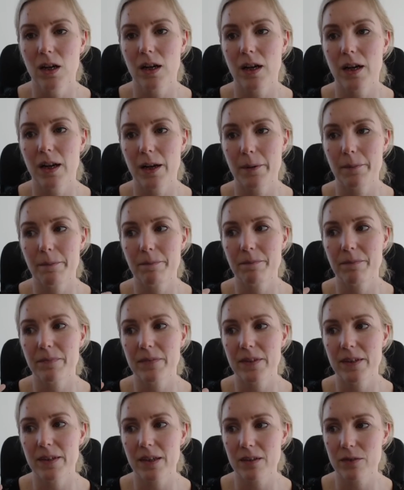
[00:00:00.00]

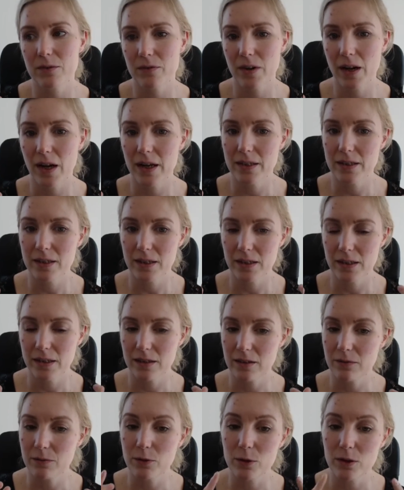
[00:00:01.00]
Ähm, des
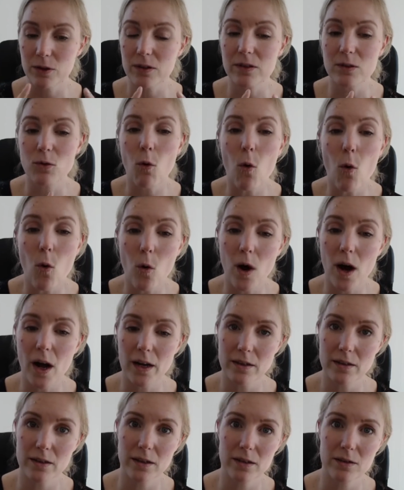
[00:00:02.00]
Weiteren wirkt es hoch
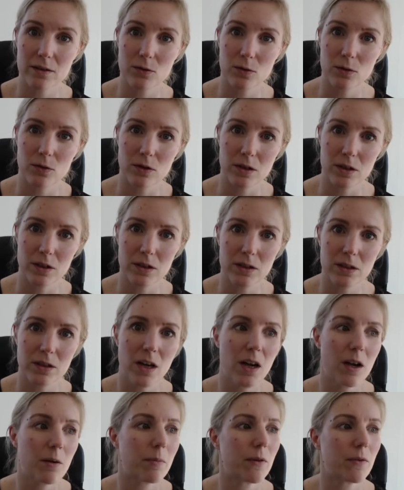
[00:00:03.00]
antientzündlich.
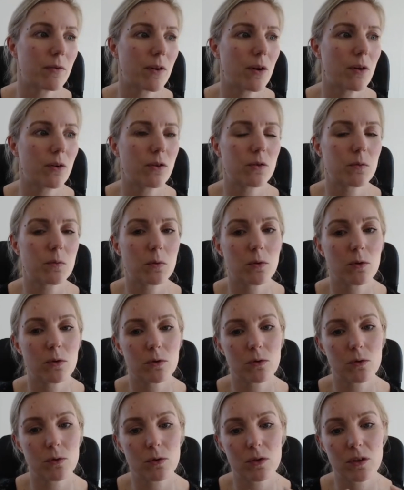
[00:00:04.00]
Bei Frauen ist
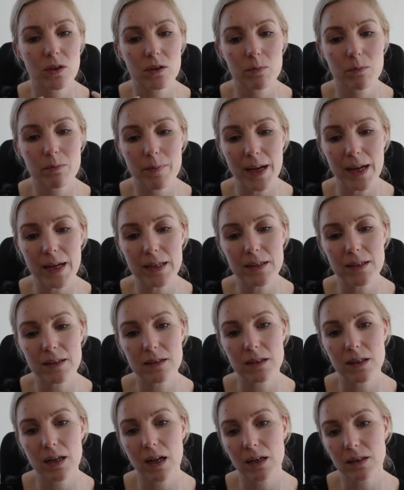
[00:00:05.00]
Progesteron das
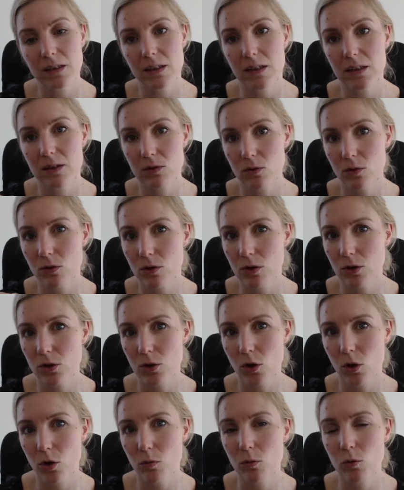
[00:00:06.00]
mächtigste
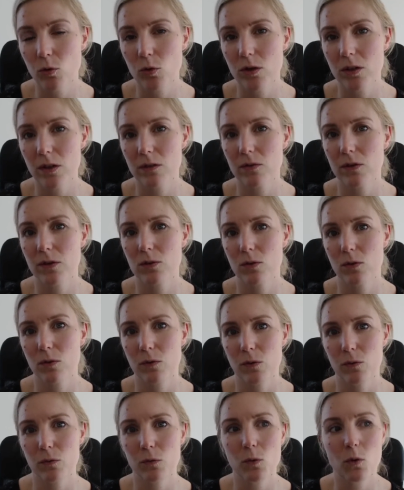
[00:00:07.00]
antientzündliche Hormon, das wir zur
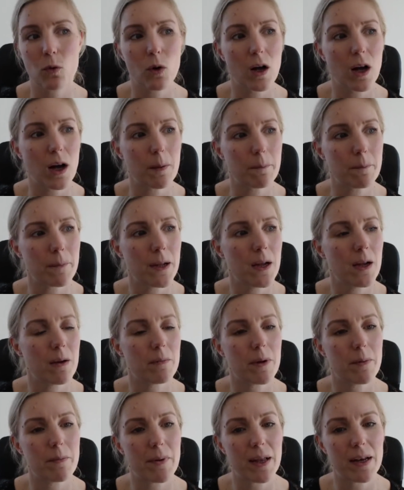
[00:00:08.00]
Verfügung haben.
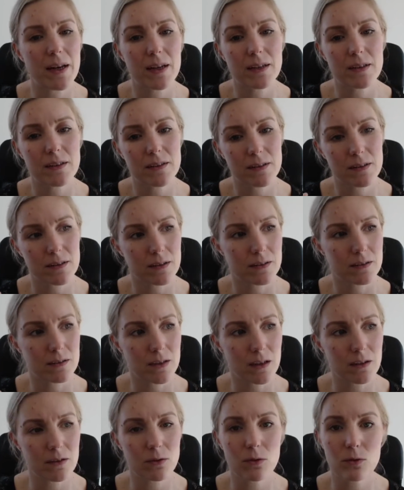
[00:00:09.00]
Bei Männern ist es das
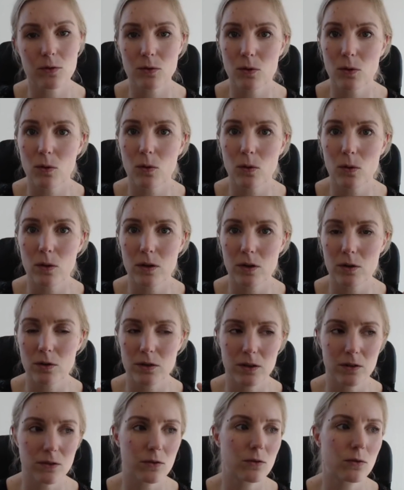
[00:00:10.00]
Testosteron. Auch
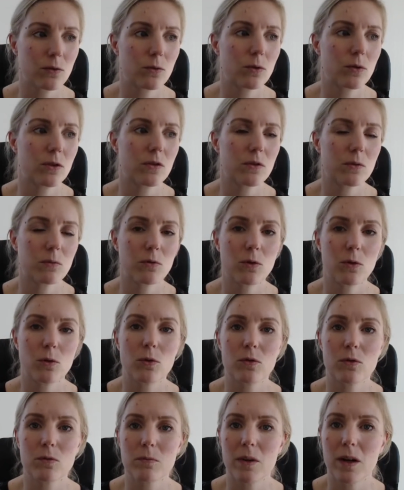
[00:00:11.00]
Testosteron ist im
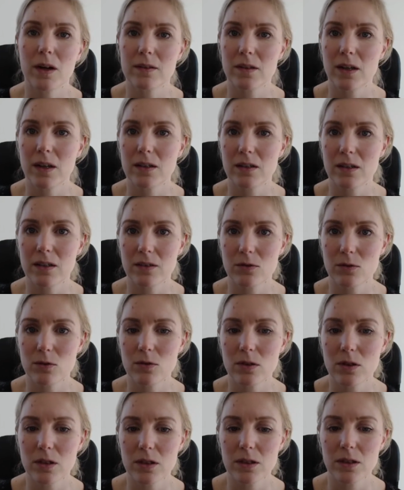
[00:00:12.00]
großen Maße
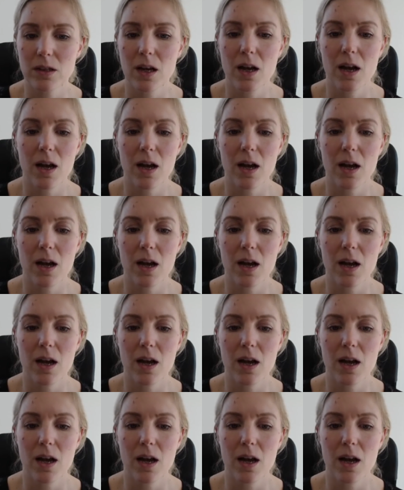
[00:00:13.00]
antientzündlich,